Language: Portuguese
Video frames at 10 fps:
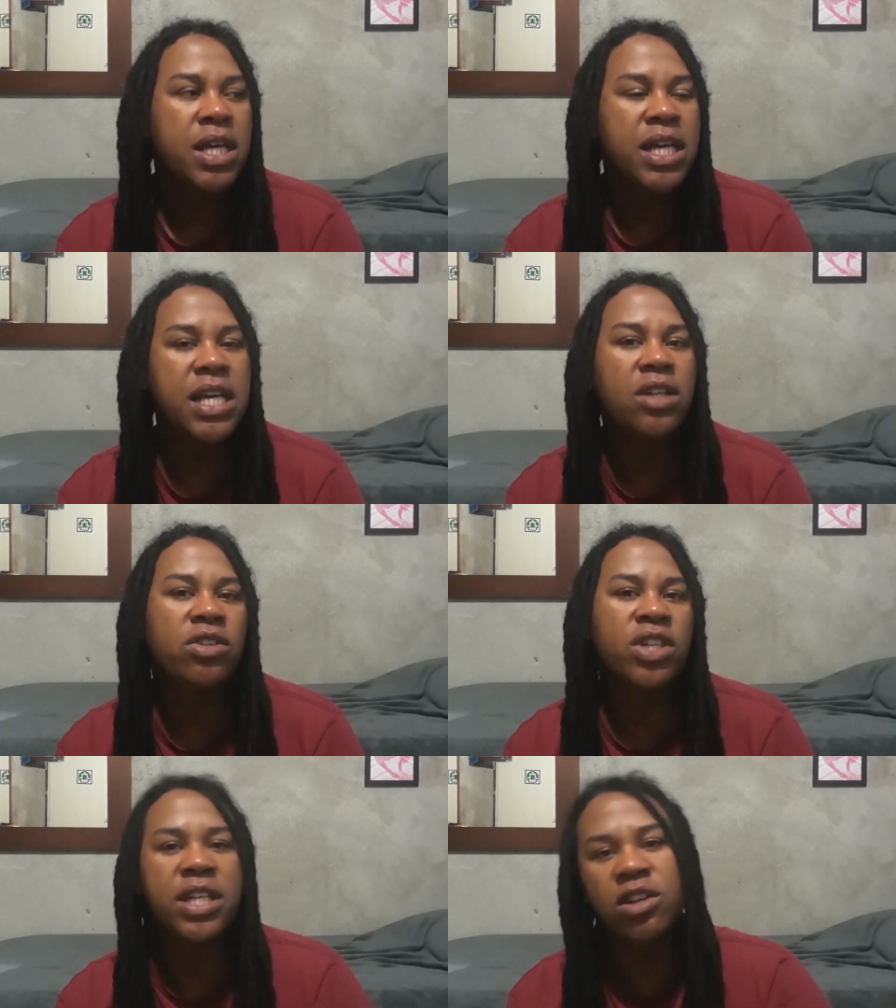E em
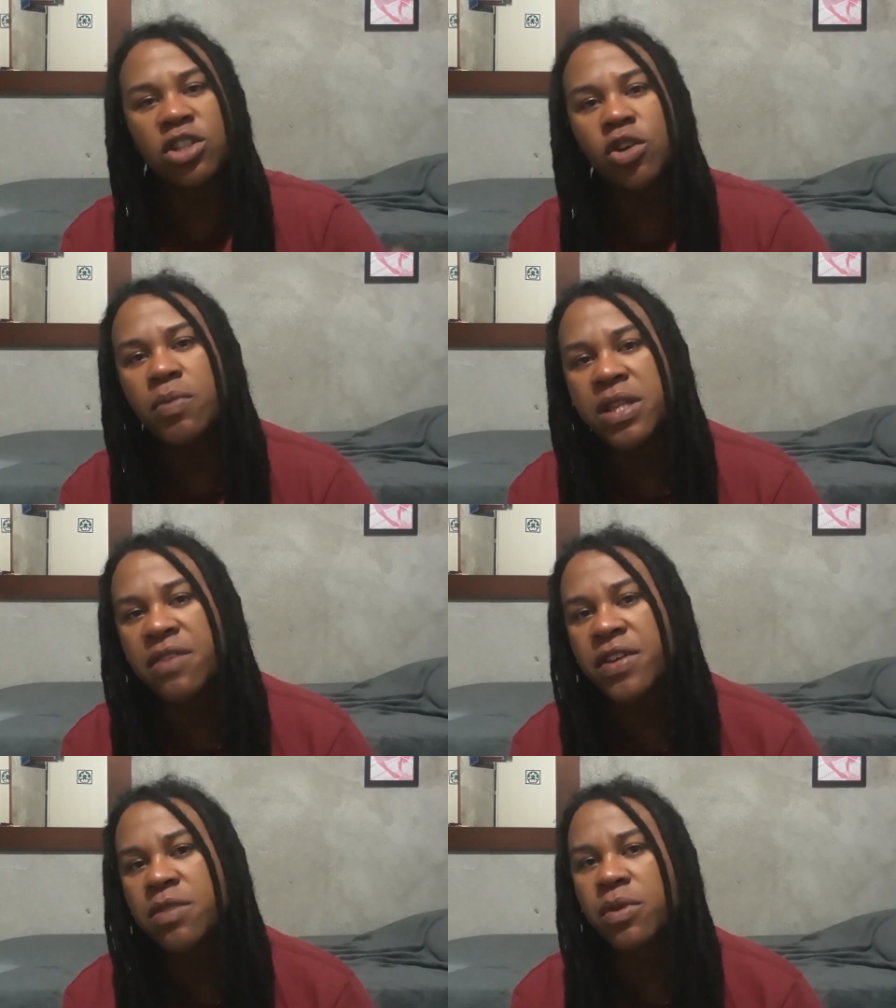janeiro eu já comecei
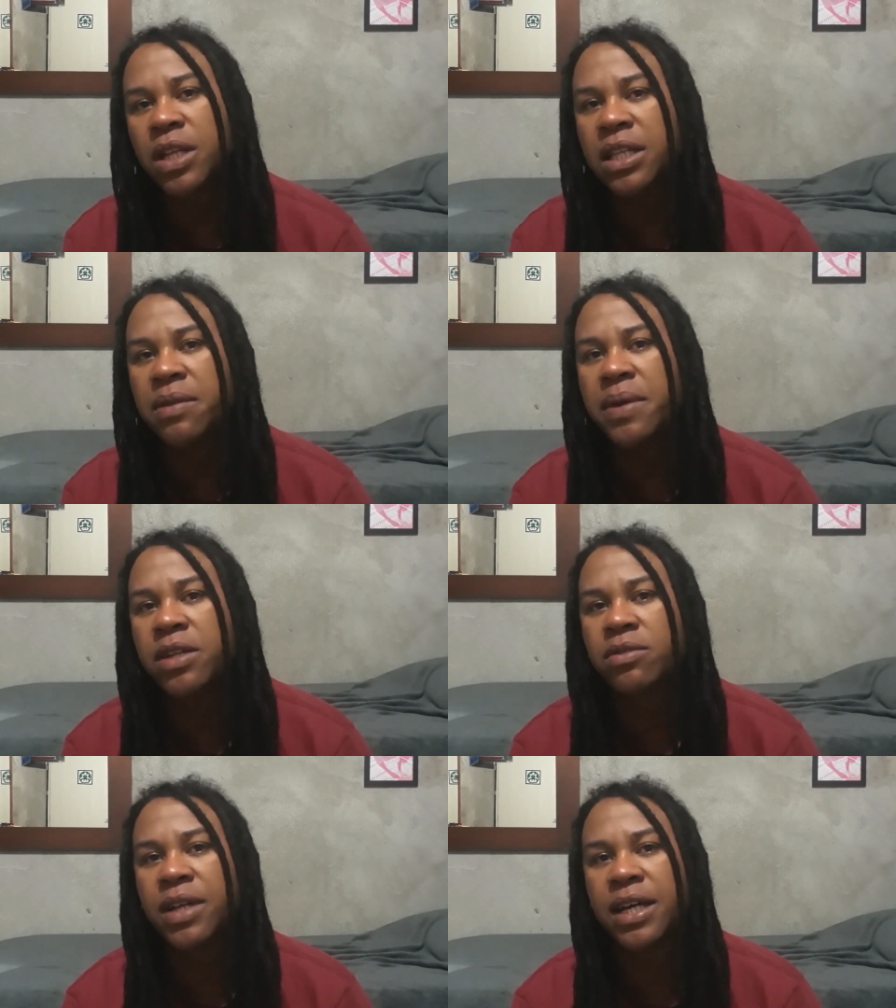a fazer meu
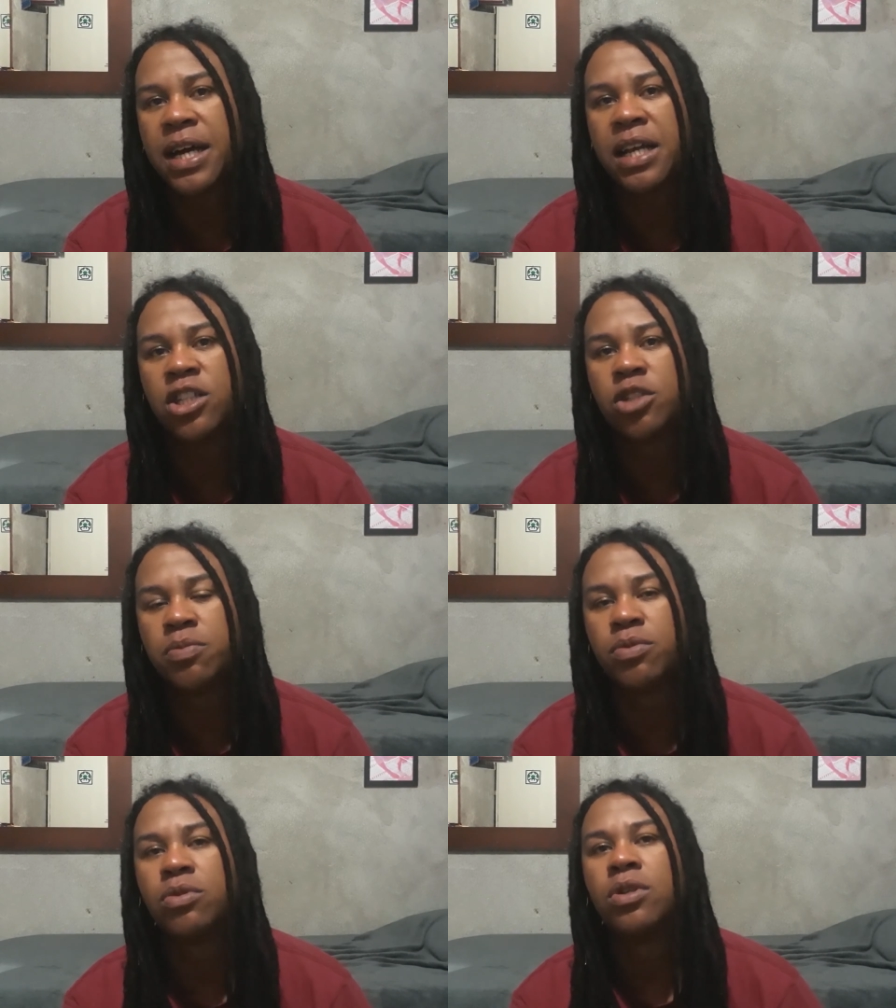tratamento, né, cara?
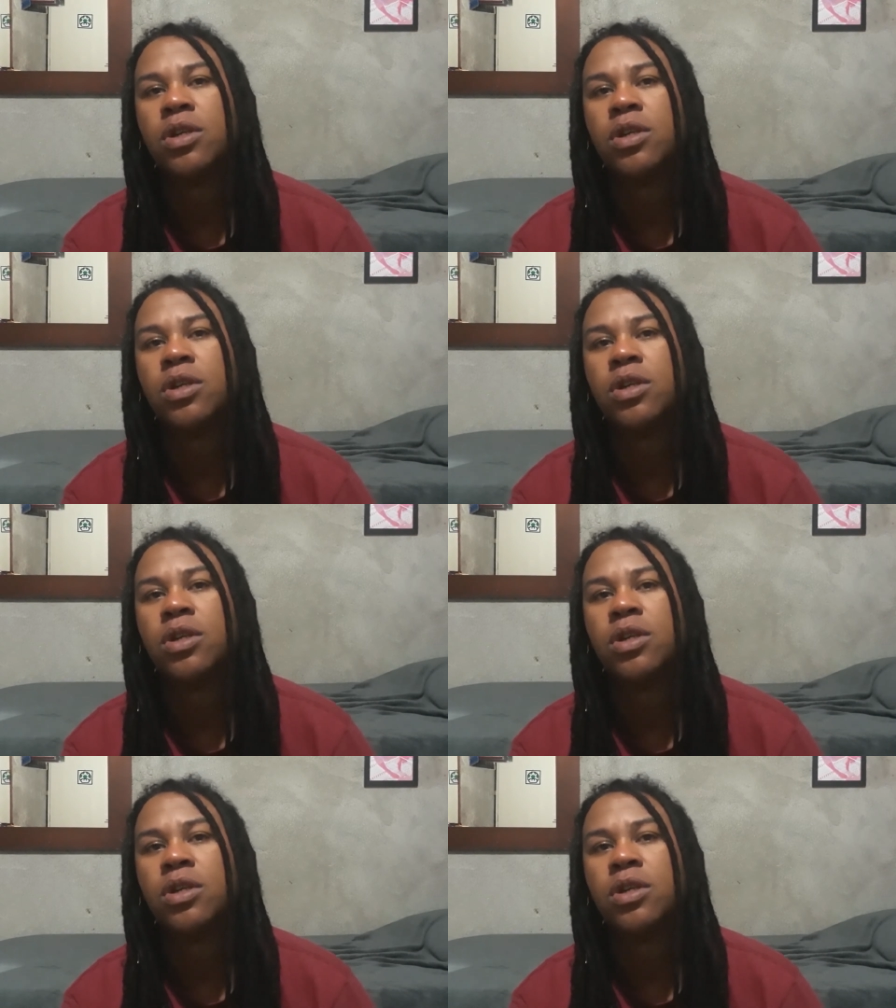Tipo,